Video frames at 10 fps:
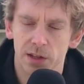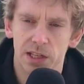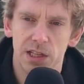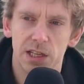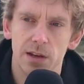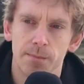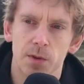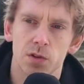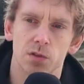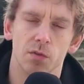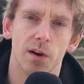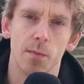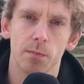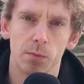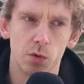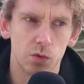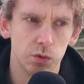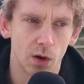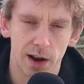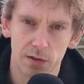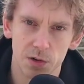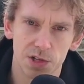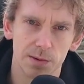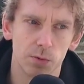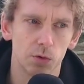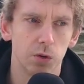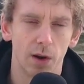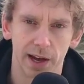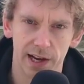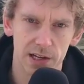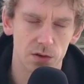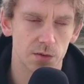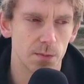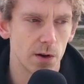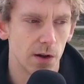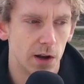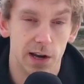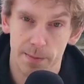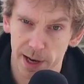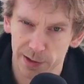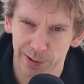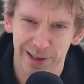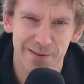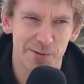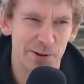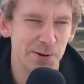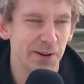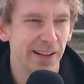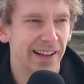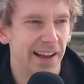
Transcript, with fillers: qui sont vraiment beaucoup dans la logique, beaucoup dans le raisonnement, les mercuriens beaucoup.